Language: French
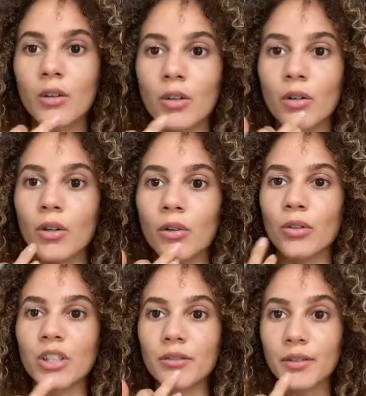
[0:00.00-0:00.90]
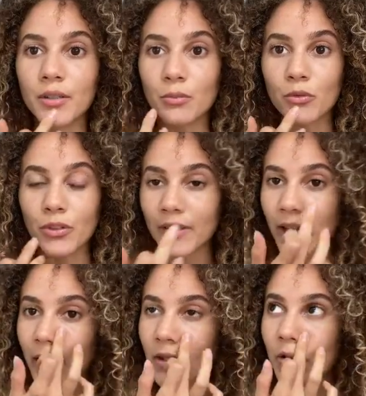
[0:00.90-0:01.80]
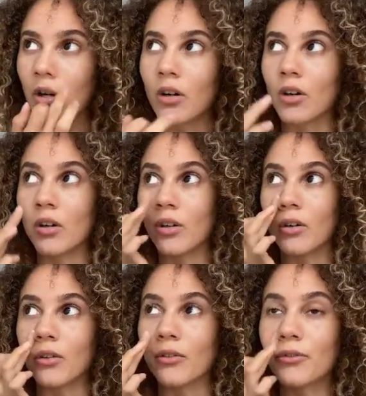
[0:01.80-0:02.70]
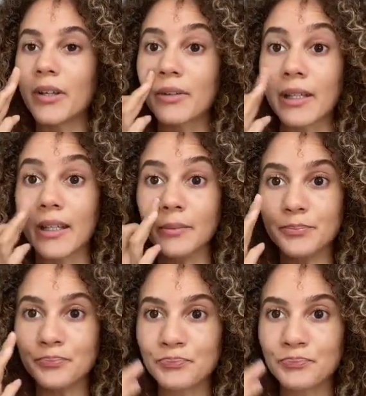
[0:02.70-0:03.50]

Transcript: Euh, j'ai fini mon stage en février